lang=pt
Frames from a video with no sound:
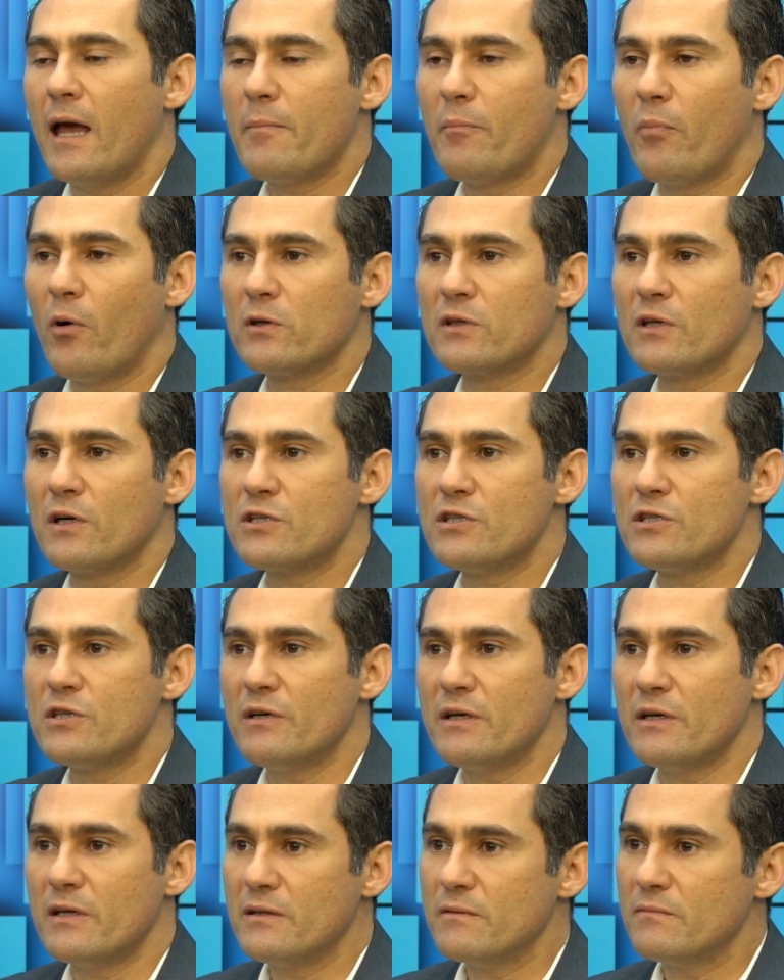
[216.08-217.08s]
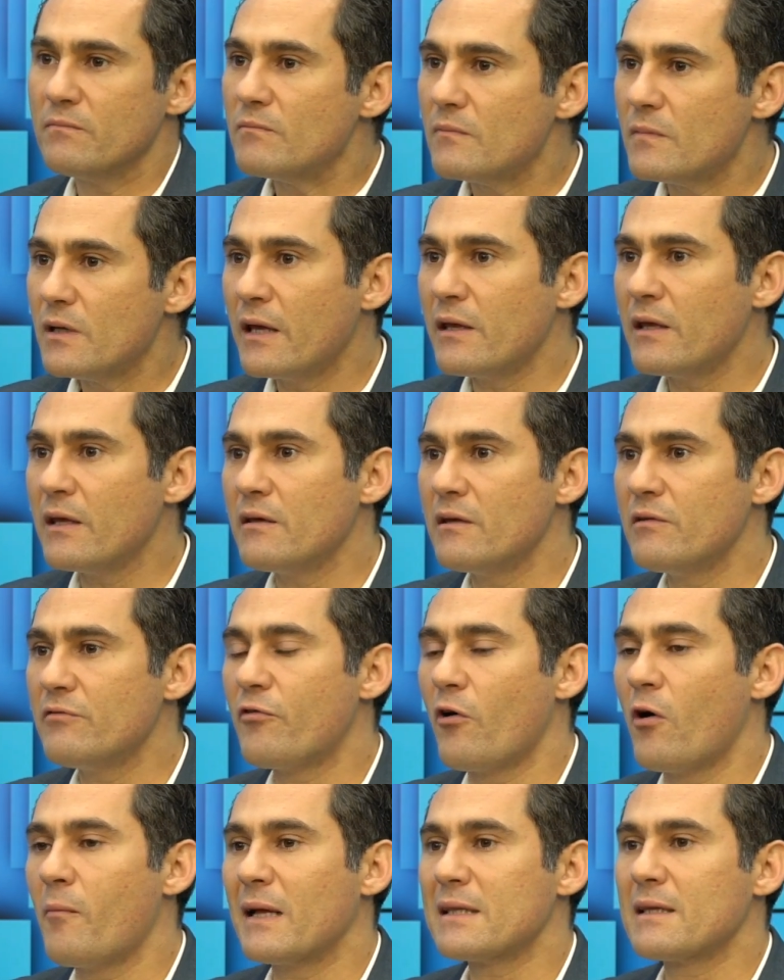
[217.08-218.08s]
É importante eh,
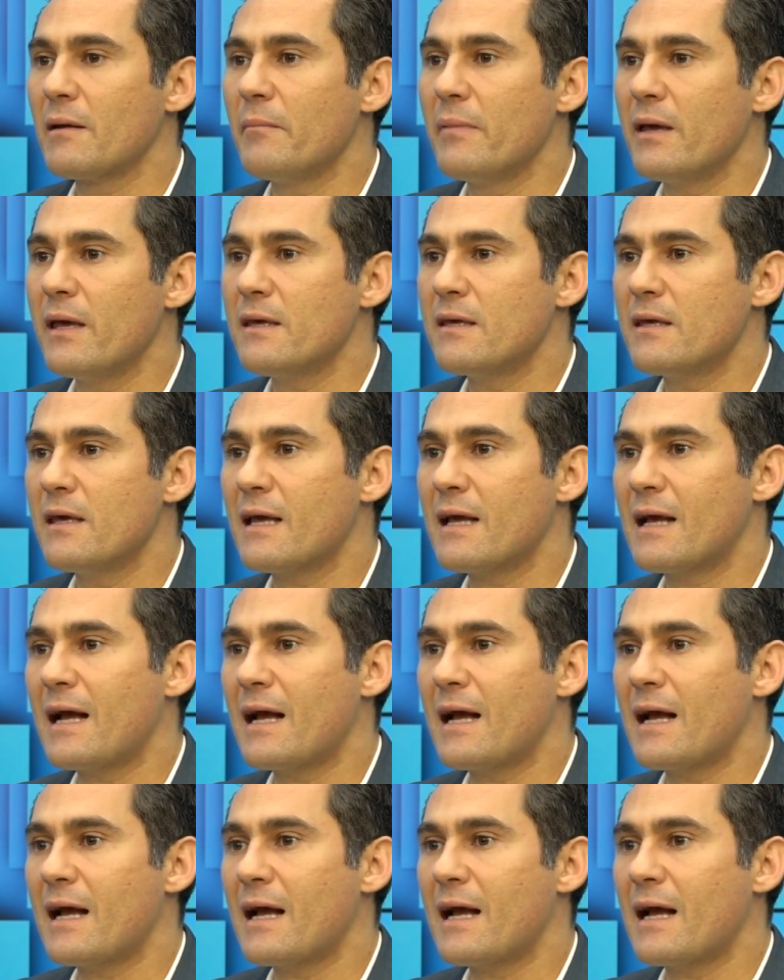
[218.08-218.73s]
informar também que,